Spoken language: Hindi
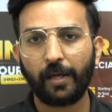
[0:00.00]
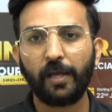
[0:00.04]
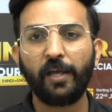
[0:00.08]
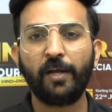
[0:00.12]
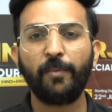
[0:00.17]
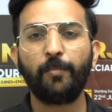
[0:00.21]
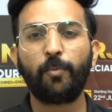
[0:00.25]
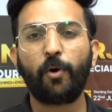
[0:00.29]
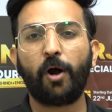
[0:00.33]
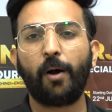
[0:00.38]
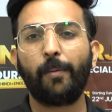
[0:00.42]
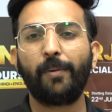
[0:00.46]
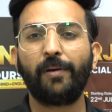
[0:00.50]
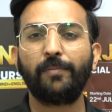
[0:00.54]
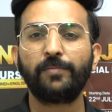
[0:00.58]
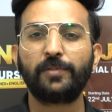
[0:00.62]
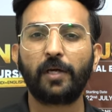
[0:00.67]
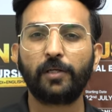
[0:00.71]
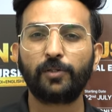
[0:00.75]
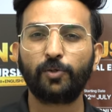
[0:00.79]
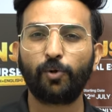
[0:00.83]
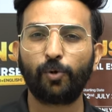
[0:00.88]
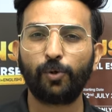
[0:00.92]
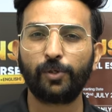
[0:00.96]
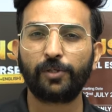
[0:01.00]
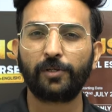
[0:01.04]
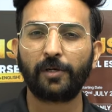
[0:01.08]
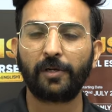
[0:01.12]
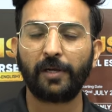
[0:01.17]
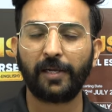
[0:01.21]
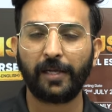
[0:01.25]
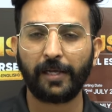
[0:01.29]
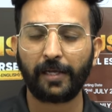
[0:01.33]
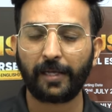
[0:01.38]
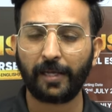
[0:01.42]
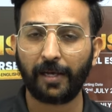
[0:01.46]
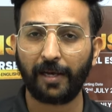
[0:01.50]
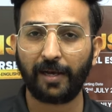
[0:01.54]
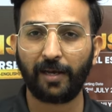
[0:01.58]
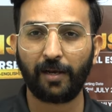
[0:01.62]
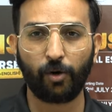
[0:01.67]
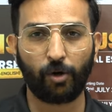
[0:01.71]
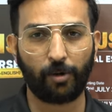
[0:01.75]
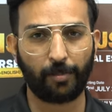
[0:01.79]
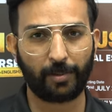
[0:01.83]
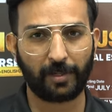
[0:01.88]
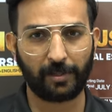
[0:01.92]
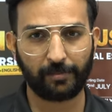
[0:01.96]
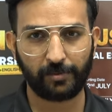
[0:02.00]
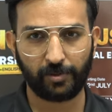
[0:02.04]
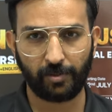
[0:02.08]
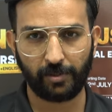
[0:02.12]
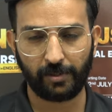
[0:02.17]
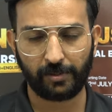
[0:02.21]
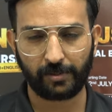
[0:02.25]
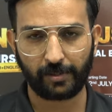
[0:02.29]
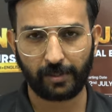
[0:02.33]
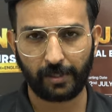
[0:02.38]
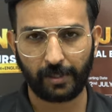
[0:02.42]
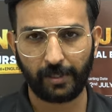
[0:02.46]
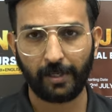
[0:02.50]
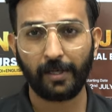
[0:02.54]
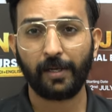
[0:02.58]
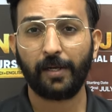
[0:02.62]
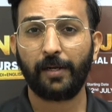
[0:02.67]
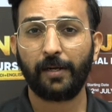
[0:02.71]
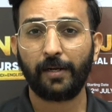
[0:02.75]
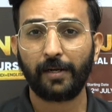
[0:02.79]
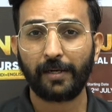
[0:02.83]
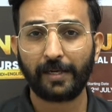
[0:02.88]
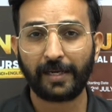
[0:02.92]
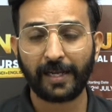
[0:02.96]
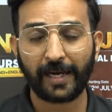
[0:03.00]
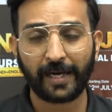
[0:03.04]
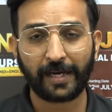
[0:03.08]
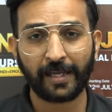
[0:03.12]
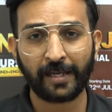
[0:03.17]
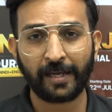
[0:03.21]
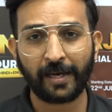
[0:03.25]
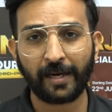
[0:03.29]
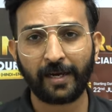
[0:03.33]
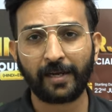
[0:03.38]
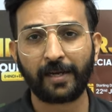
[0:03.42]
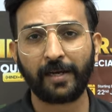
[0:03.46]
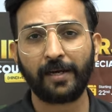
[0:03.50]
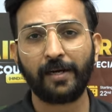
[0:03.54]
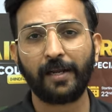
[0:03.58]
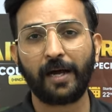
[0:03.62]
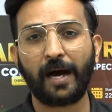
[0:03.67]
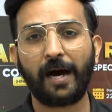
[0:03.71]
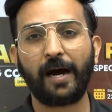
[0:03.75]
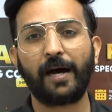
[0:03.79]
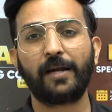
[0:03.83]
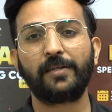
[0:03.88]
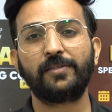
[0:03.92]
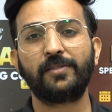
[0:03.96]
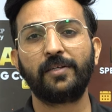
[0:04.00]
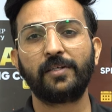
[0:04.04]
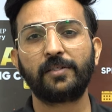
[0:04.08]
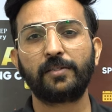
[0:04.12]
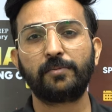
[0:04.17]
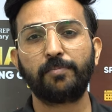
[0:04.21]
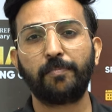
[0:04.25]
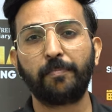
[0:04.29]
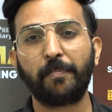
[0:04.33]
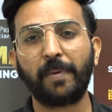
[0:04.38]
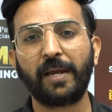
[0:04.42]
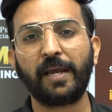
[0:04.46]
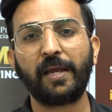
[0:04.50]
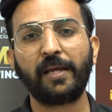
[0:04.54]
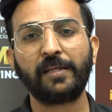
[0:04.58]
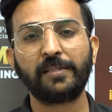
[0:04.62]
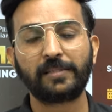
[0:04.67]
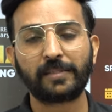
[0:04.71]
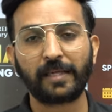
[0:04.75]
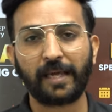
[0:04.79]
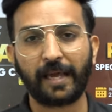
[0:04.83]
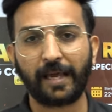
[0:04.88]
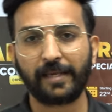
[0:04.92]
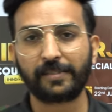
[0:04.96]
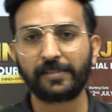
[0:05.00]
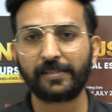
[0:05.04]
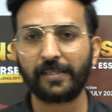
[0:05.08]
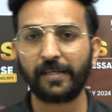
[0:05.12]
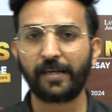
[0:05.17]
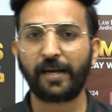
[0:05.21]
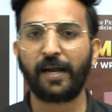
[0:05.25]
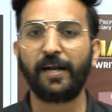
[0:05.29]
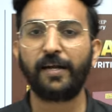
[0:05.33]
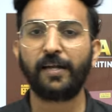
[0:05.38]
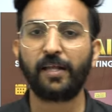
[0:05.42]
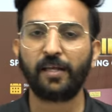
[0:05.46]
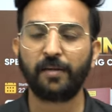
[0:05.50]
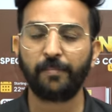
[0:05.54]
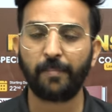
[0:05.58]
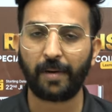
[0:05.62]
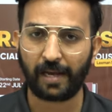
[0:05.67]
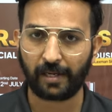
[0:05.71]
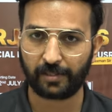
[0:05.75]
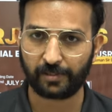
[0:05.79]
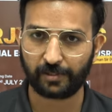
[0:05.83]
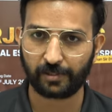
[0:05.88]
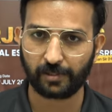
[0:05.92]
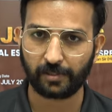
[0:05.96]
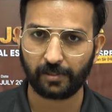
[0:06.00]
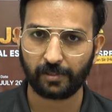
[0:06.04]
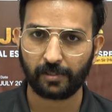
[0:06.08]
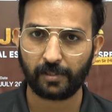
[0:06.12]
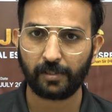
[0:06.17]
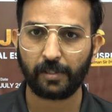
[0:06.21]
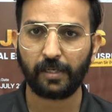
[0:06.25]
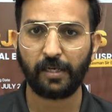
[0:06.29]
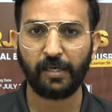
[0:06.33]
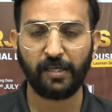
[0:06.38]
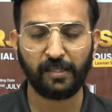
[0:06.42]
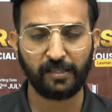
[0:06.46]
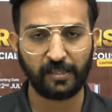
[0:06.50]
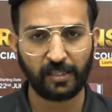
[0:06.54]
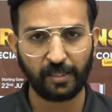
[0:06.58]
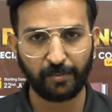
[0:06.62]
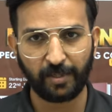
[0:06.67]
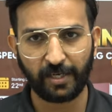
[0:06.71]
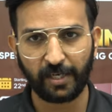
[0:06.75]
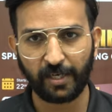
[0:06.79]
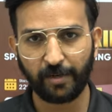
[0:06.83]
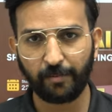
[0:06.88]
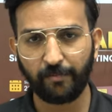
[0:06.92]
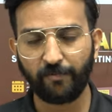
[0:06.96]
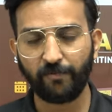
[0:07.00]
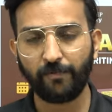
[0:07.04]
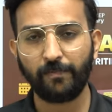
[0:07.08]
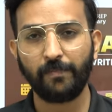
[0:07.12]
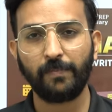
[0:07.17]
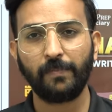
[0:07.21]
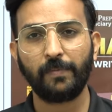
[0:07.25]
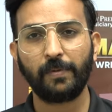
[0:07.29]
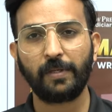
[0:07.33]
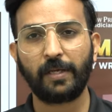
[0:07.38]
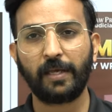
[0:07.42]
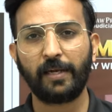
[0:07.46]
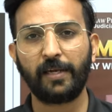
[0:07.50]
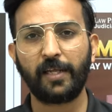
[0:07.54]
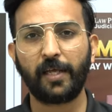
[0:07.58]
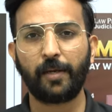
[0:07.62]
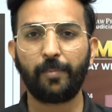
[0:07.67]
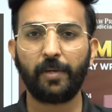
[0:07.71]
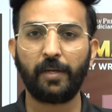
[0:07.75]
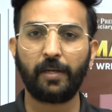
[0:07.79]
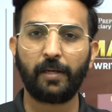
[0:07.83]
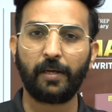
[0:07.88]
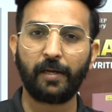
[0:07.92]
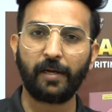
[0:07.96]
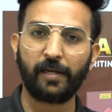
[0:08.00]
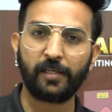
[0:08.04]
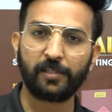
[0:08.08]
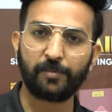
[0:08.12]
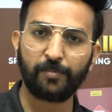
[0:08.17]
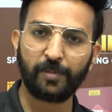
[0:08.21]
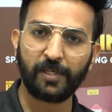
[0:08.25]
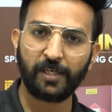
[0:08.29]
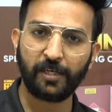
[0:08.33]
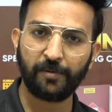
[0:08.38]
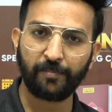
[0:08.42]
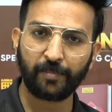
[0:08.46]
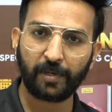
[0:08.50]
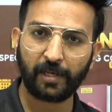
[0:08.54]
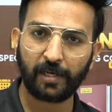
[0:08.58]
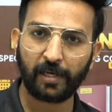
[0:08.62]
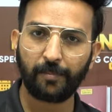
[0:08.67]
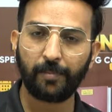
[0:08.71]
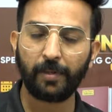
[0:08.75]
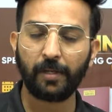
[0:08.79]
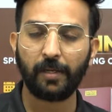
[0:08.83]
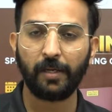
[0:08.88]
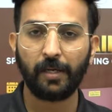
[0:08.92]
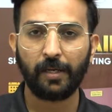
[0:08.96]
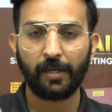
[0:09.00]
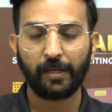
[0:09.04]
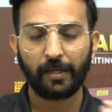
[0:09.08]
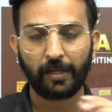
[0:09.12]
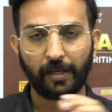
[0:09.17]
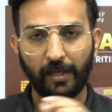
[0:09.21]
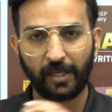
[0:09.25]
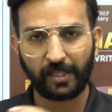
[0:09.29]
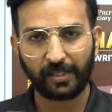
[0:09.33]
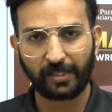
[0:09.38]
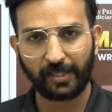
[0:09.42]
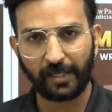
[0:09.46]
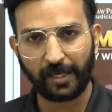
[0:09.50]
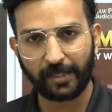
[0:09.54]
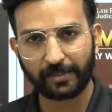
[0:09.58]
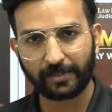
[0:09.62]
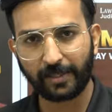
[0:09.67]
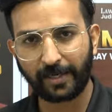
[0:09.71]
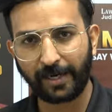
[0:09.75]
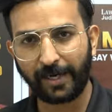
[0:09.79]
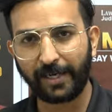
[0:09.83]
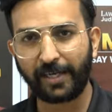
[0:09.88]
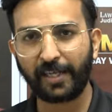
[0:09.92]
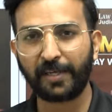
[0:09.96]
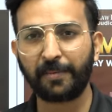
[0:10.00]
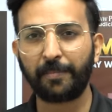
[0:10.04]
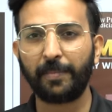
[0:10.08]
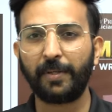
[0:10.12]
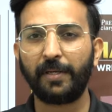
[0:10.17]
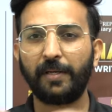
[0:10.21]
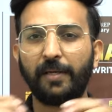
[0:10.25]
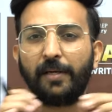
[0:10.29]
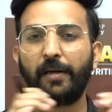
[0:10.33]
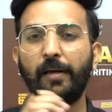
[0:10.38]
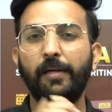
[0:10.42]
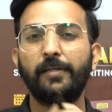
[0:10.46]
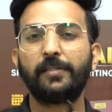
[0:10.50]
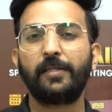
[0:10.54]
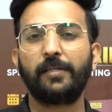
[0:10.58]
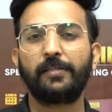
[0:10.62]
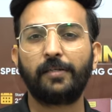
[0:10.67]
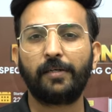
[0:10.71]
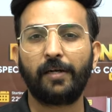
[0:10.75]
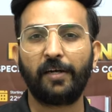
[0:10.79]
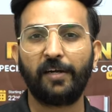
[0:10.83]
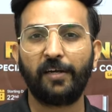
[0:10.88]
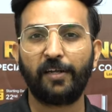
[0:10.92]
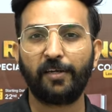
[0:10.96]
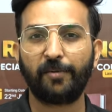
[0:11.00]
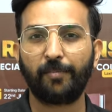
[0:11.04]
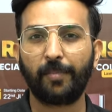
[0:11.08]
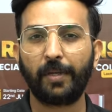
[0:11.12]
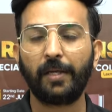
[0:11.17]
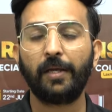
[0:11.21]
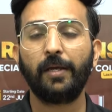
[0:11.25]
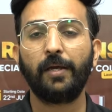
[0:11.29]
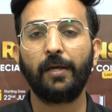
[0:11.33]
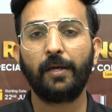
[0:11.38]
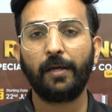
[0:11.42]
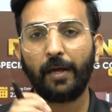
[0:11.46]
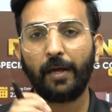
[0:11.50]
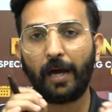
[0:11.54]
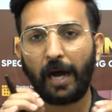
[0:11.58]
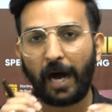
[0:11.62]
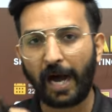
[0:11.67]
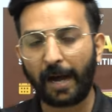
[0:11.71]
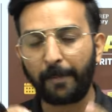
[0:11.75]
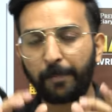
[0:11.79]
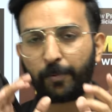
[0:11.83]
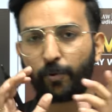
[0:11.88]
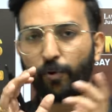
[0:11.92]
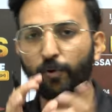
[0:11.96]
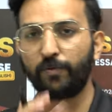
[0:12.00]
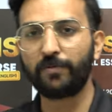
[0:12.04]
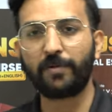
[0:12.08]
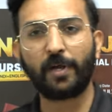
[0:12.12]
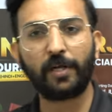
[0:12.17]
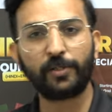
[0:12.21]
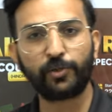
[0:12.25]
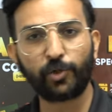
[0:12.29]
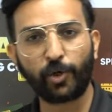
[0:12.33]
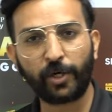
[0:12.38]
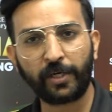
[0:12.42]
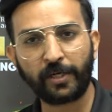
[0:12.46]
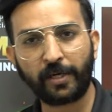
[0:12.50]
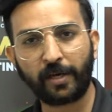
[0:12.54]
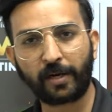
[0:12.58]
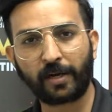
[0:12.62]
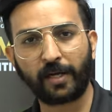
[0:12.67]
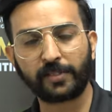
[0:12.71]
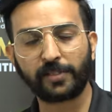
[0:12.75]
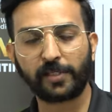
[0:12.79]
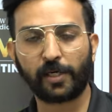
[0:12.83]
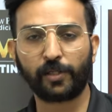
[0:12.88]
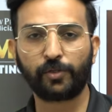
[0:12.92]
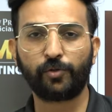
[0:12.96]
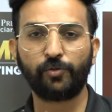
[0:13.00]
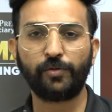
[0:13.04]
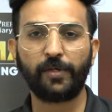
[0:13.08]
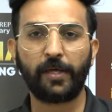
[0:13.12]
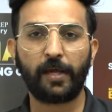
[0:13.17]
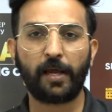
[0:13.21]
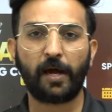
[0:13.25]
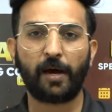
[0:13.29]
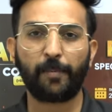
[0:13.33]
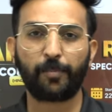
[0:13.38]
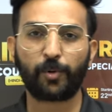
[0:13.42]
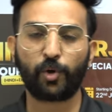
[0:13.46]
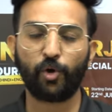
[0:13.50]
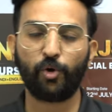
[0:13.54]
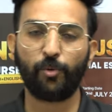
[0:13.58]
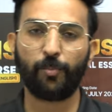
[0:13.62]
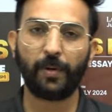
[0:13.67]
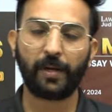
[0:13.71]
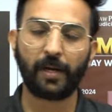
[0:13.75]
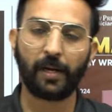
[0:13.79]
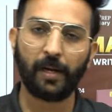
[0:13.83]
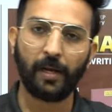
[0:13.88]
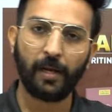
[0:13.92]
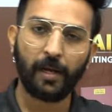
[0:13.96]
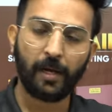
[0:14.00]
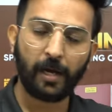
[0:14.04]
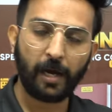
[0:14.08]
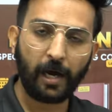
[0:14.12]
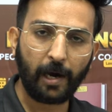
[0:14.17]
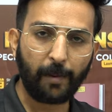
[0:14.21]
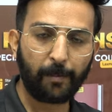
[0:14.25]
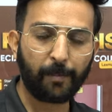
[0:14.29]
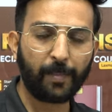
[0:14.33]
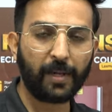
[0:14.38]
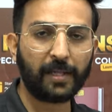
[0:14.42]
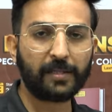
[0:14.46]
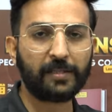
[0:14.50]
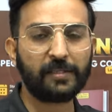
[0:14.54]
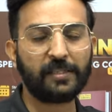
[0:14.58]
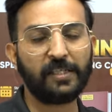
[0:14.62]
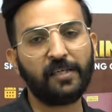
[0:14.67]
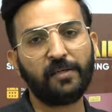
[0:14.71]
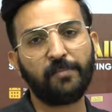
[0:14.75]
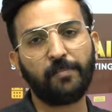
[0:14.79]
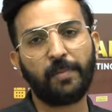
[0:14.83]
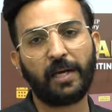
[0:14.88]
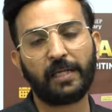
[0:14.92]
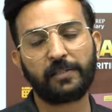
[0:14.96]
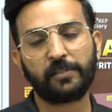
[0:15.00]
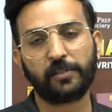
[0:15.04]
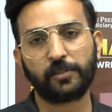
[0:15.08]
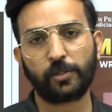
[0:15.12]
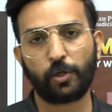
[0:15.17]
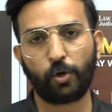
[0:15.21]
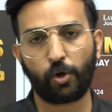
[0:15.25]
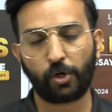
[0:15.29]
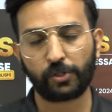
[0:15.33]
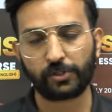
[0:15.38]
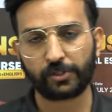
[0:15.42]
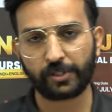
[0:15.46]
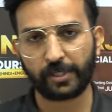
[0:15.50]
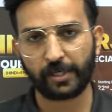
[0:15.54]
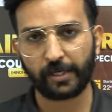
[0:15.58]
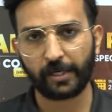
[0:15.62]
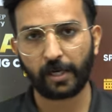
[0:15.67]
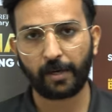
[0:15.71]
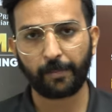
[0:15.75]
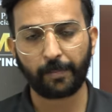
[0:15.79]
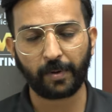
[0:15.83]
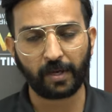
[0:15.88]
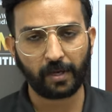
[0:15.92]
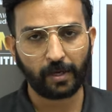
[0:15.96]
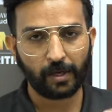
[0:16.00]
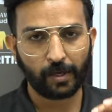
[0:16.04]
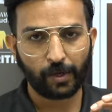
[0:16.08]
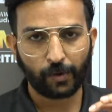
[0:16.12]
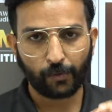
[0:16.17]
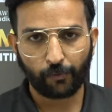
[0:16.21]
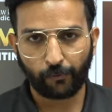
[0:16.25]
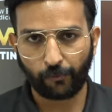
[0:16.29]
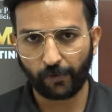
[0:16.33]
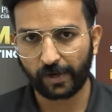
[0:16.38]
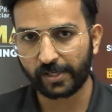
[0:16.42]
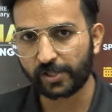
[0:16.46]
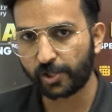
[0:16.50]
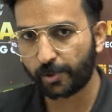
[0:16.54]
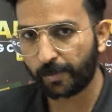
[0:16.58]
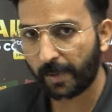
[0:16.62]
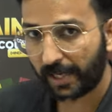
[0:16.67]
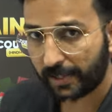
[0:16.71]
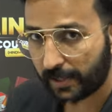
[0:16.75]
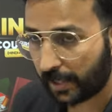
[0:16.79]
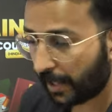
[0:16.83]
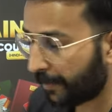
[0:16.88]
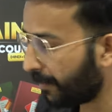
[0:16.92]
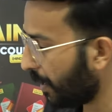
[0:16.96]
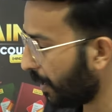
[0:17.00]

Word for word: इन प्रॉब्लम्स का सोल्यूशन लेके आया लॉ प्रेप जुडिशरी डेडिकेटेड आरजिस मेन्स ऐसे राइटिंग बैच हिंदी मीडियम के लिए भी इंग्लिश मीडियम के लिए भी हिंदी ऐसे राइटिंग भी इंग्लिश ऐसे राइटिंग भी आप कौन सा ज्वाइन करना चाहते हो ये आपके ऊपर है हमने तीन बैचेस लॉन्च किए हैं यहाँ पे फर्स्ट बैच के